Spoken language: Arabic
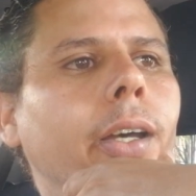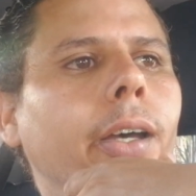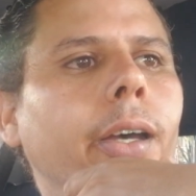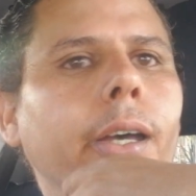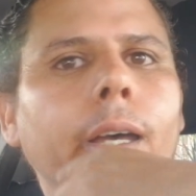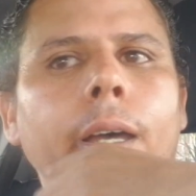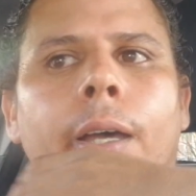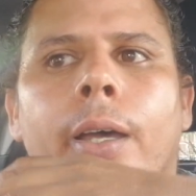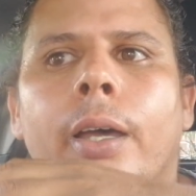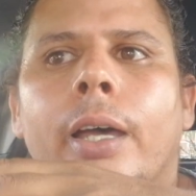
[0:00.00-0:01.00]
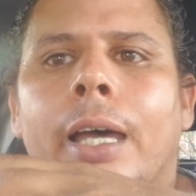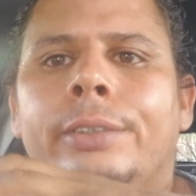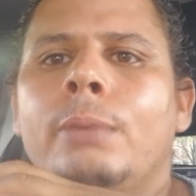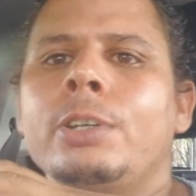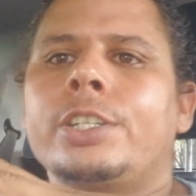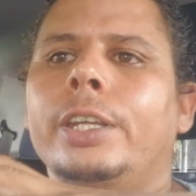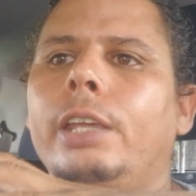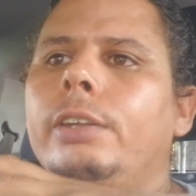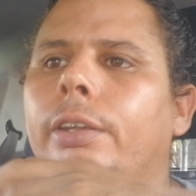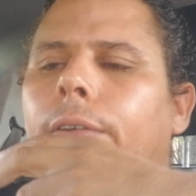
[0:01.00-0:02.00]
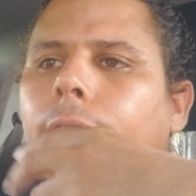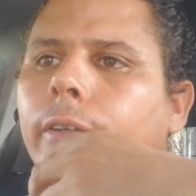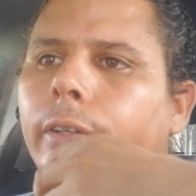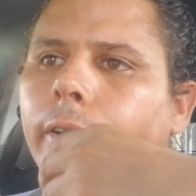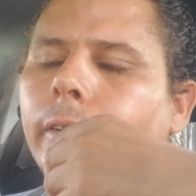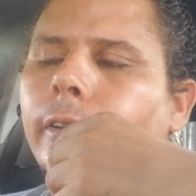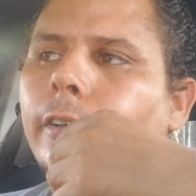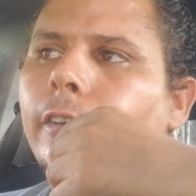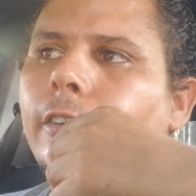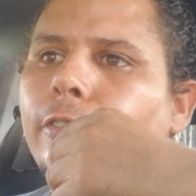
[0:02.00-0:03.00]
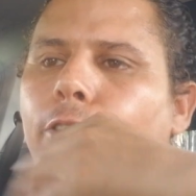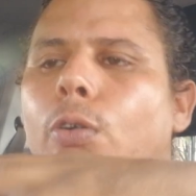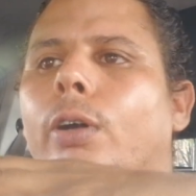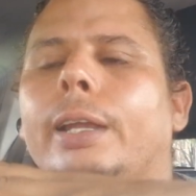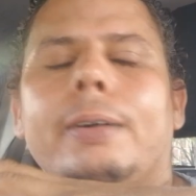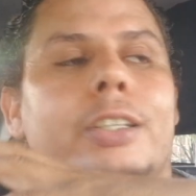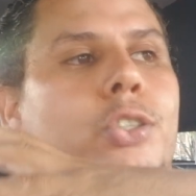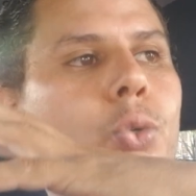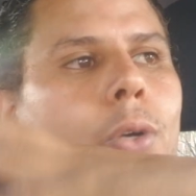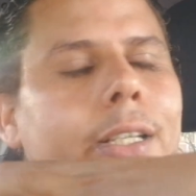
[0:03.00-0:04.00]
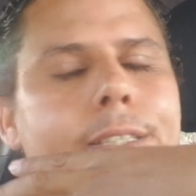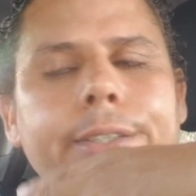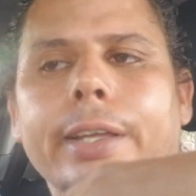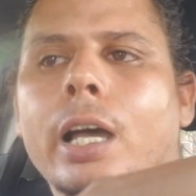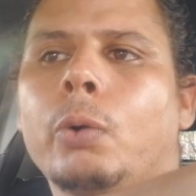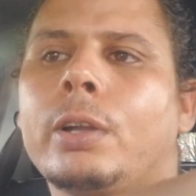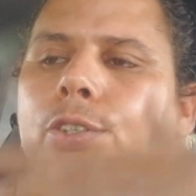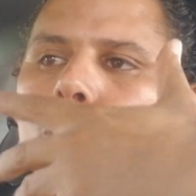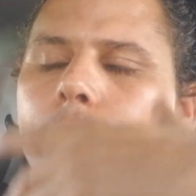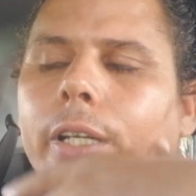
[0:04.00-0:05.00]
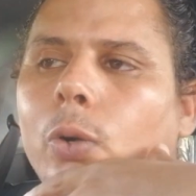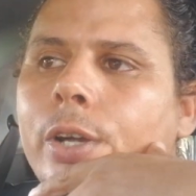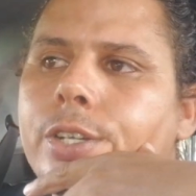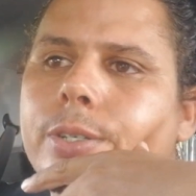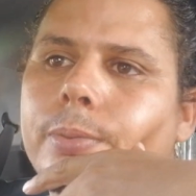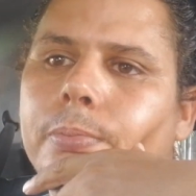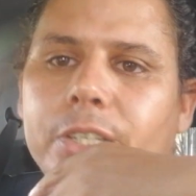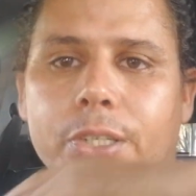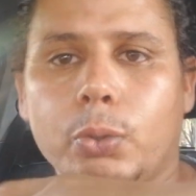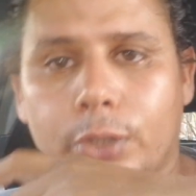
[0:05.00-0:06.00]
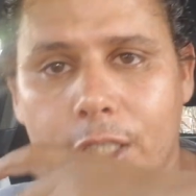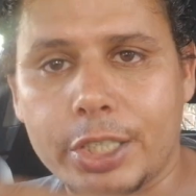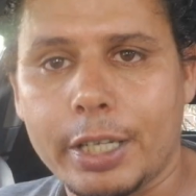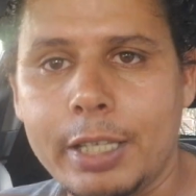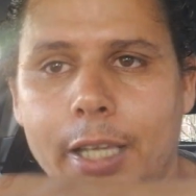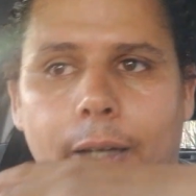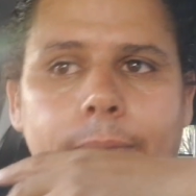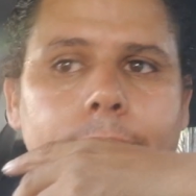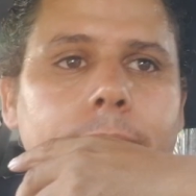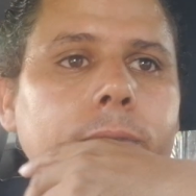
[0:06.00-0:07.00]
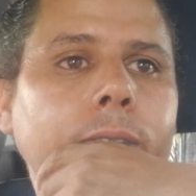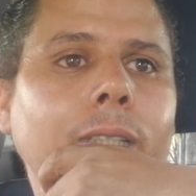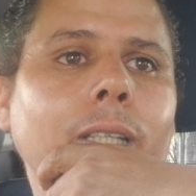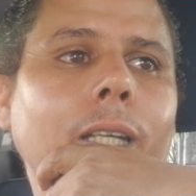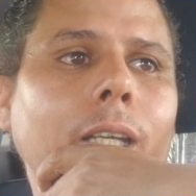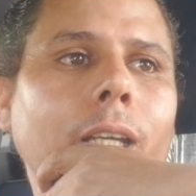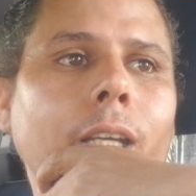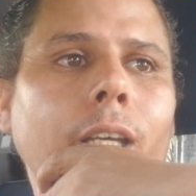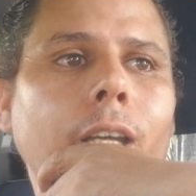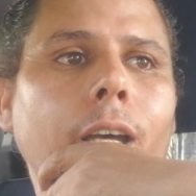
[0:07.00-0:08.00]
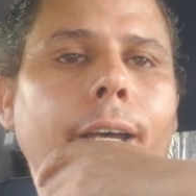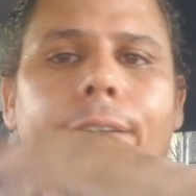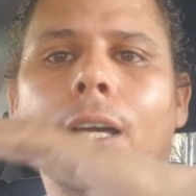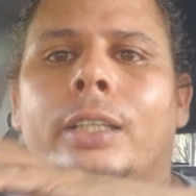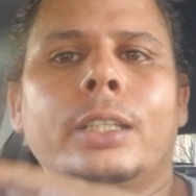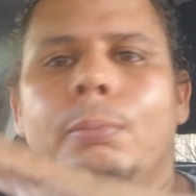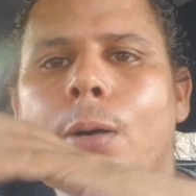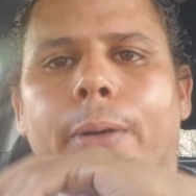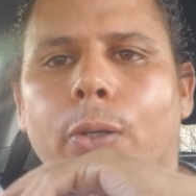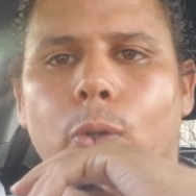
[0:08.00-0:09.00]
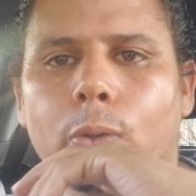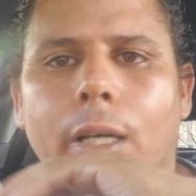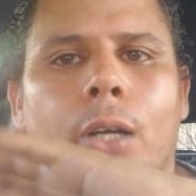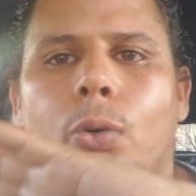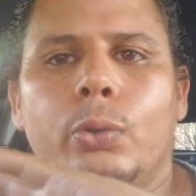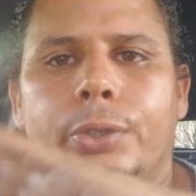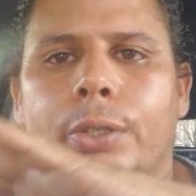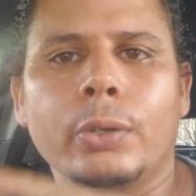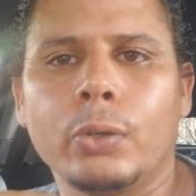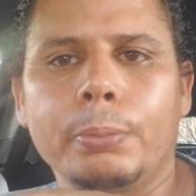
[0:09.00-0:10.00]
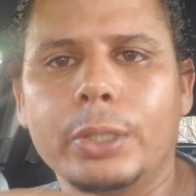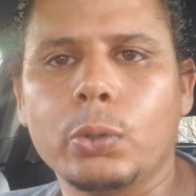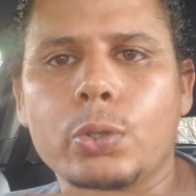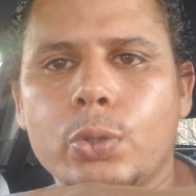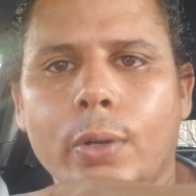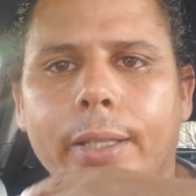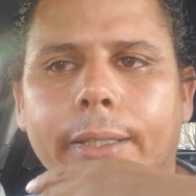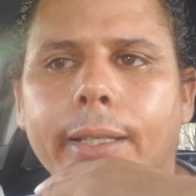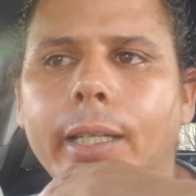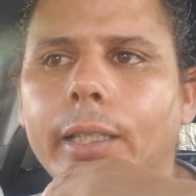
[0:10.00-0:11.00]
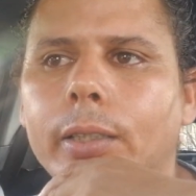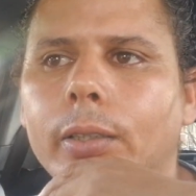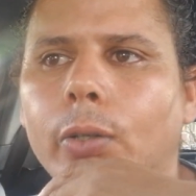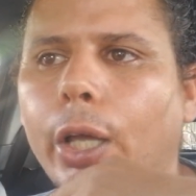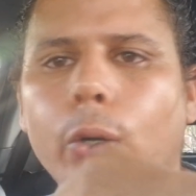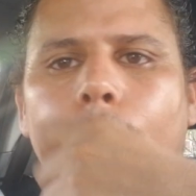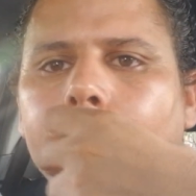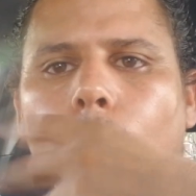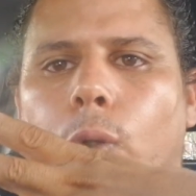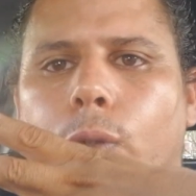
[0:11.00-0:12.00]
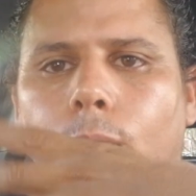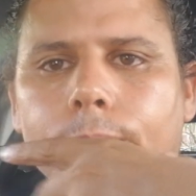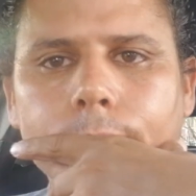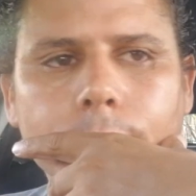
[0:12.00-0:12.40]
آه هذا ماشي يعني فلوغ اللي غادي نصور لك الزنقه ولا نصور لك حوايج باش يكون داكشي ناصح هذا كيما بغى يكون واخا نكون نديرو بدون صوره ديالي واخا يكون غير اوديو